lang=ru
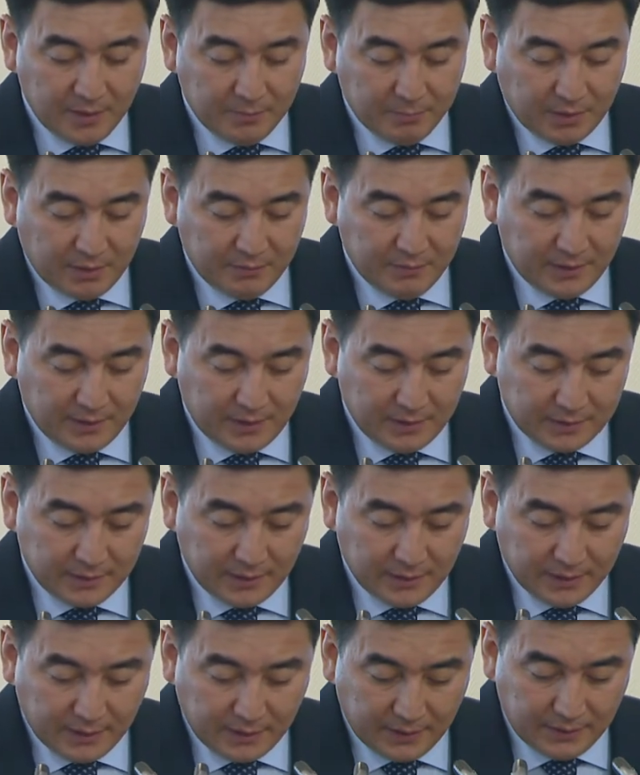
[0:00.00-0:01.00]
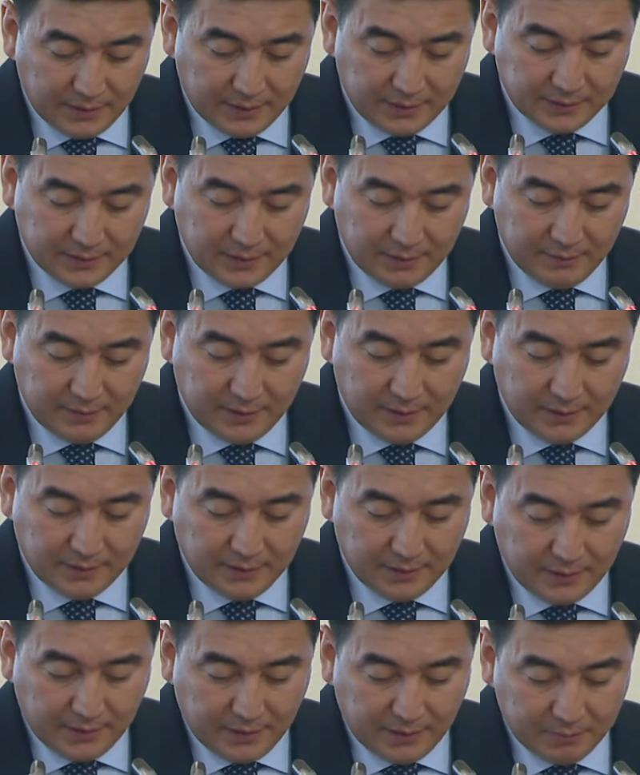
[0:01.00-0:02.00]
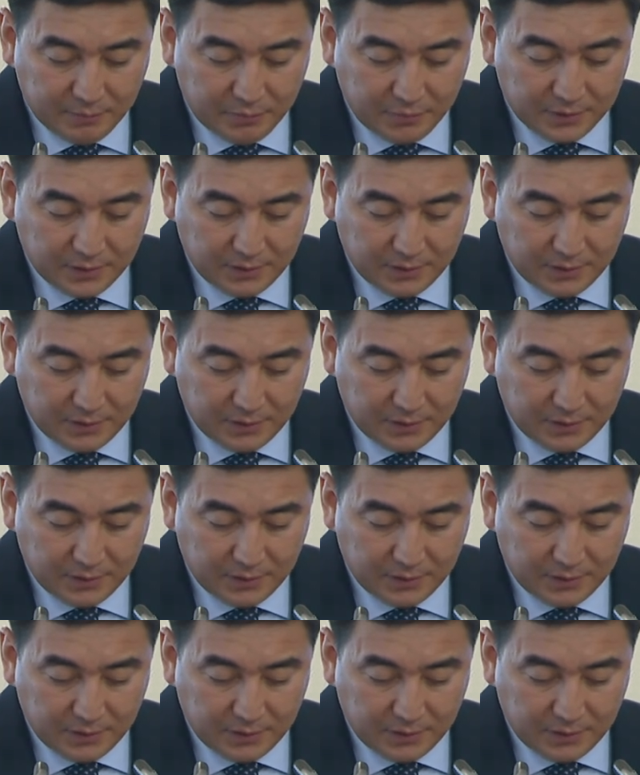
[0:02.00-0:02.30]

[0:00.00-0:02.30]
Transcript: Проверки загородных оздоровительных лагерей будут